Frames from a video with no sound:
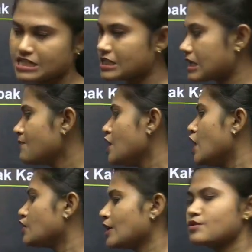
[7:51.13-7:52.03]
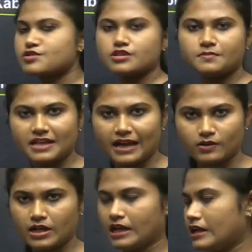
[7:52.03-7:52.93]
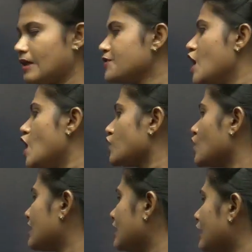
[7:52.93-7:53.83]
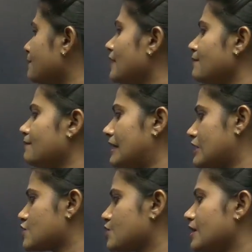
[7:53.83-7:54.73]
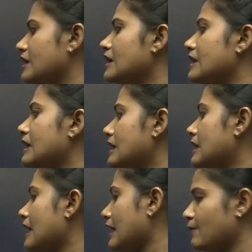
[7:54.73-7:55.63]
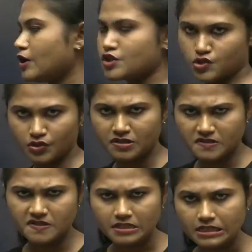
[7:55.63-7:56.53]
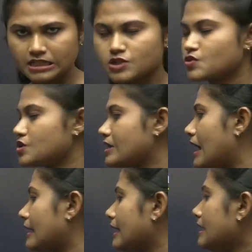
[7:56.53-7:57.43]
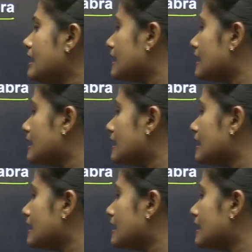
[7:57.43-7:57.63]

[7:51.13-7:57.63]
আসেনি তো এই কোশ্চেনটা আমি কেন রাখলাম তো কারমান মালেশ্বরী ইনি এই বছর রিসেন্টলি কিছুদিন আগেই